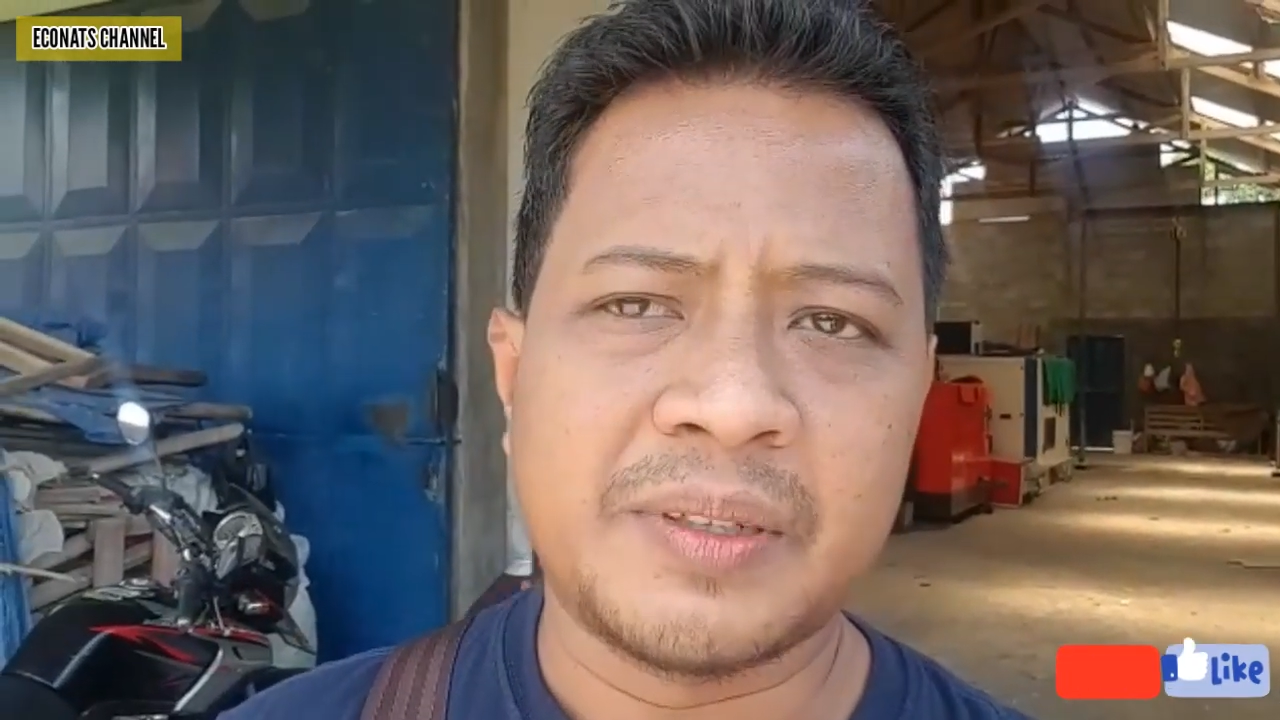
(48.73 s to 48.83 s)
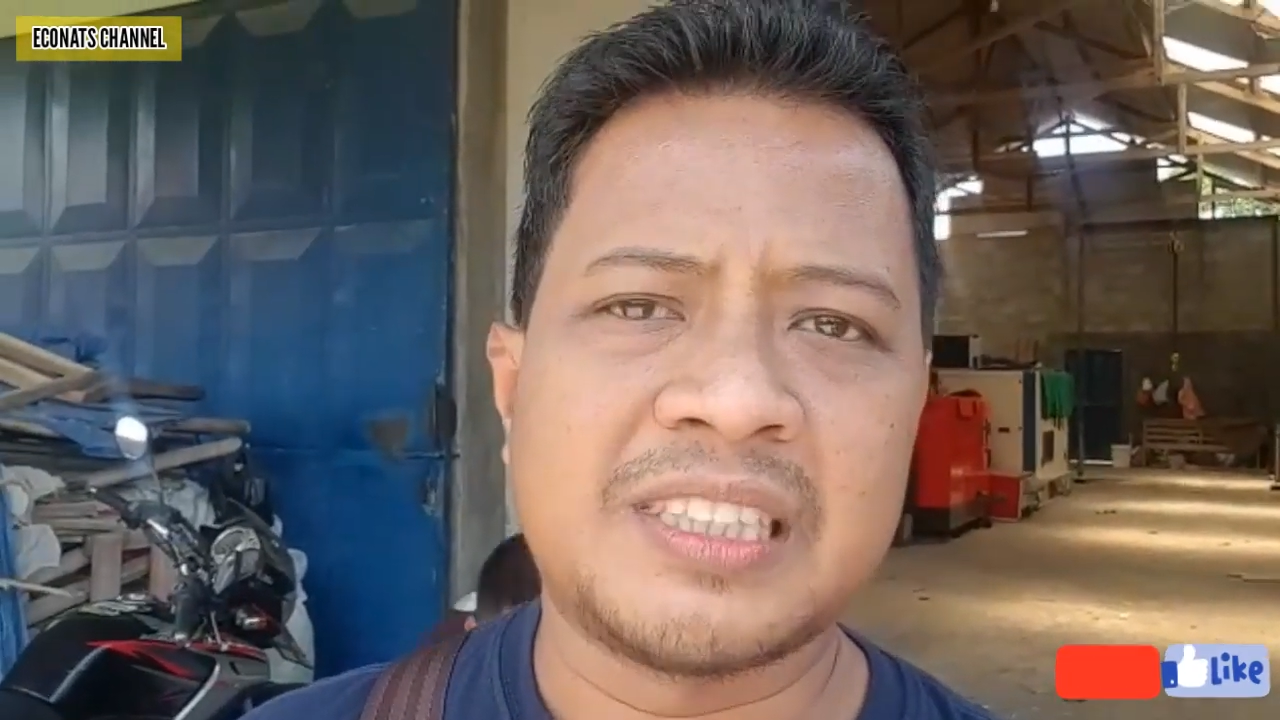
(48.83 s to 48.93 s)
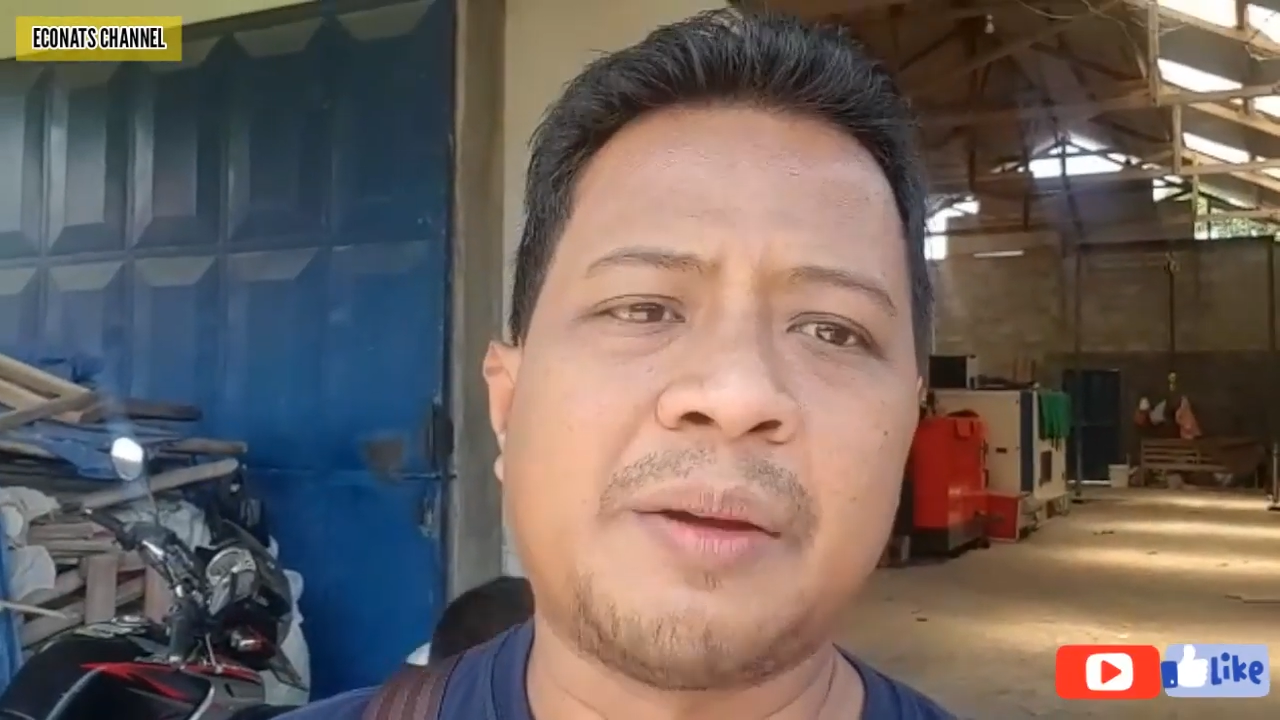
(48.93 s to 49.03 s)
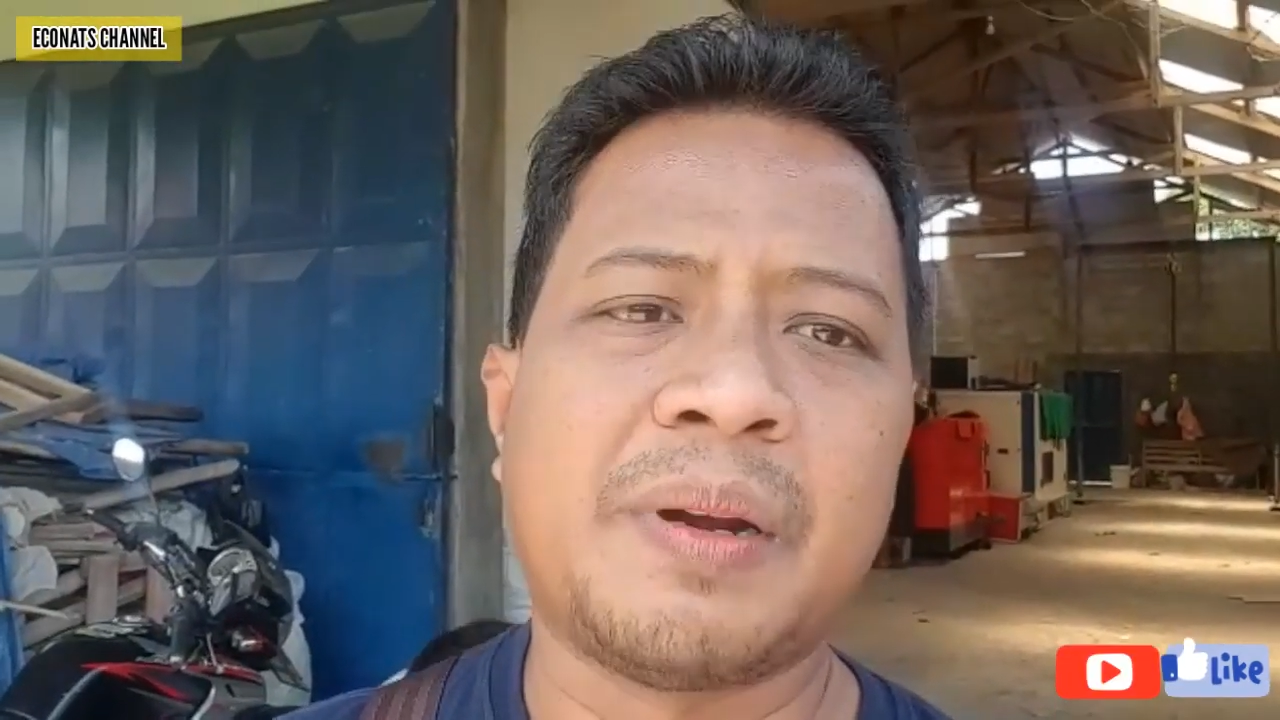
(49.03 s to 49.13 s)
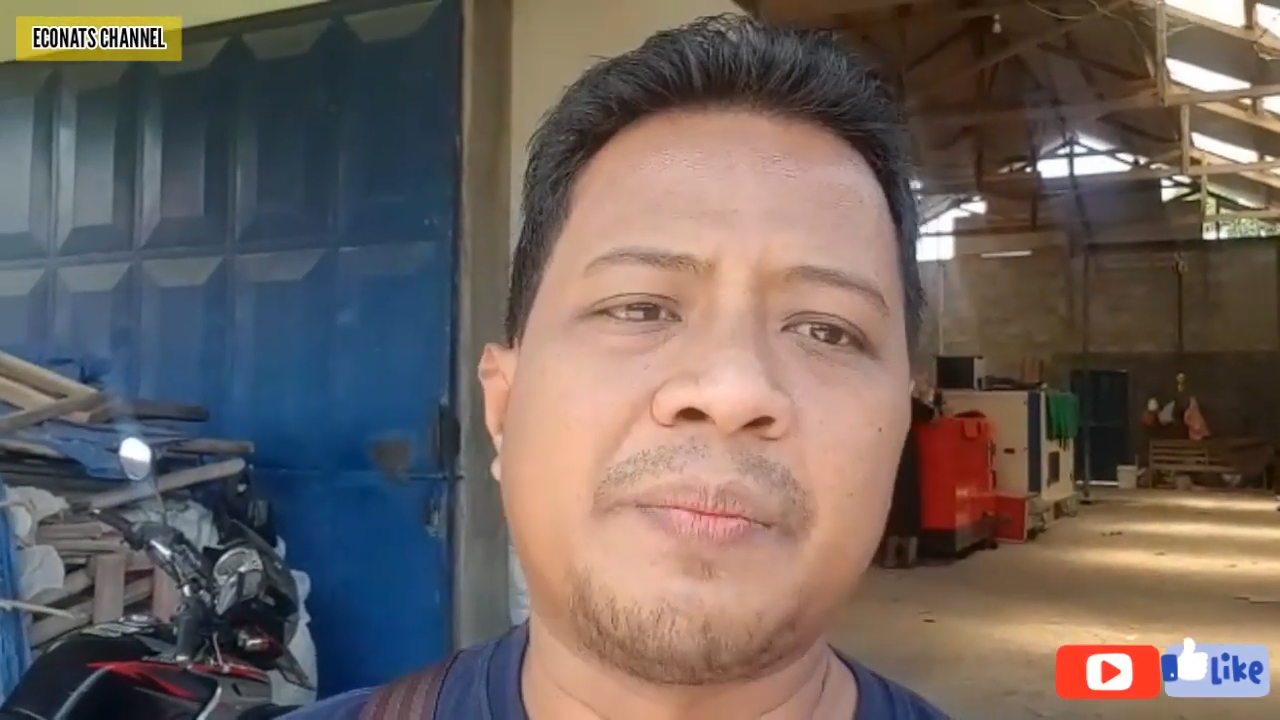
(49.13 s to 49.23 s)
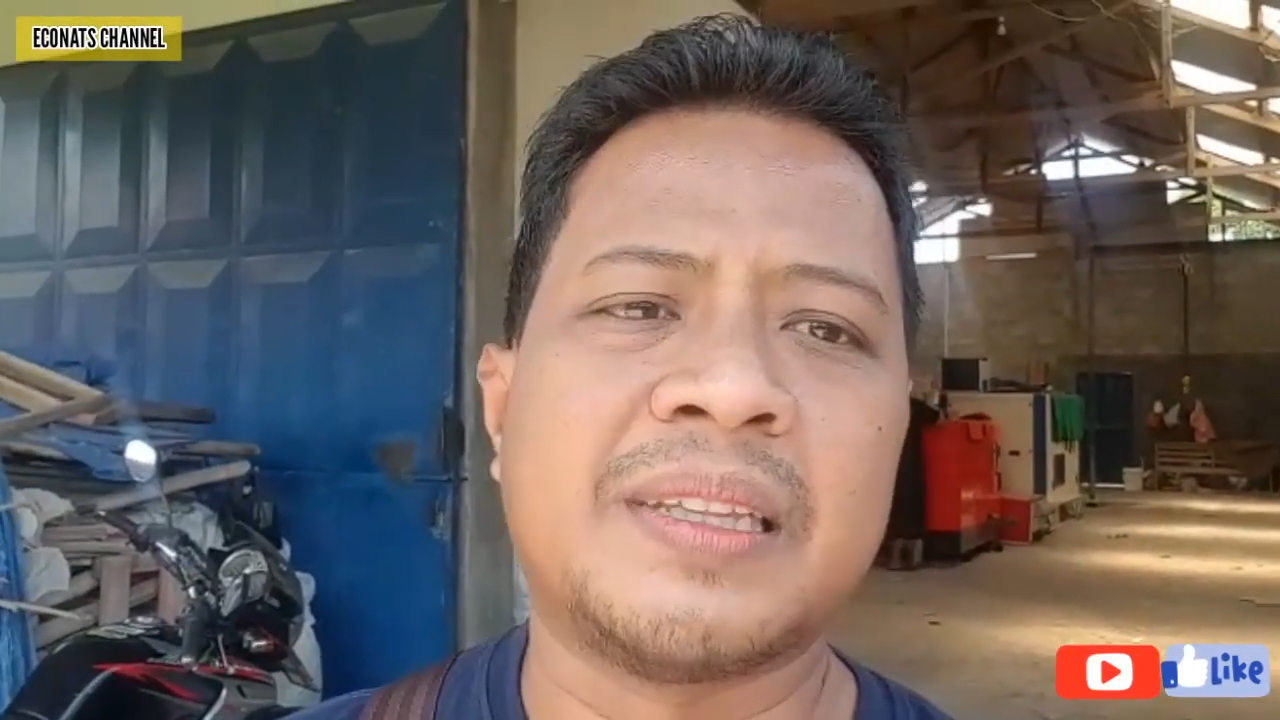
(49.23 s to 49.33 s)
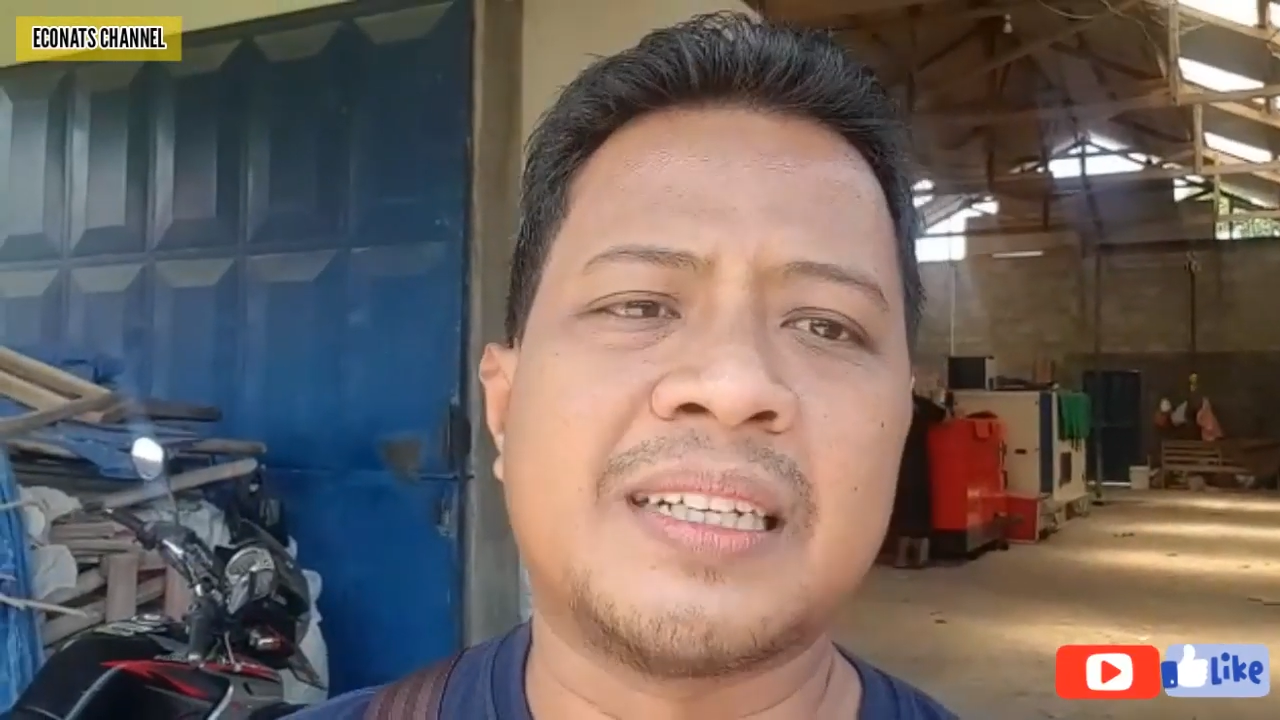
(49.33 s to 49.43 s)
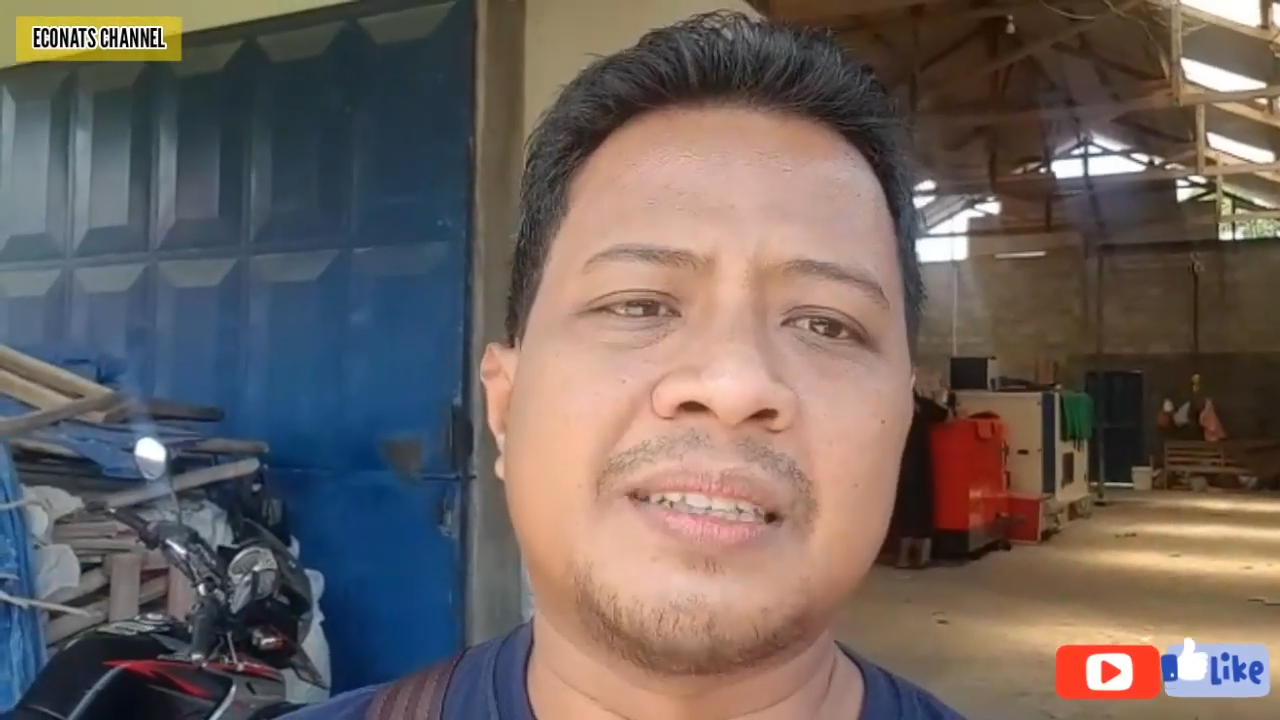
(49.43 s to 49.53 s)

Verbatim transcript: persiapan battle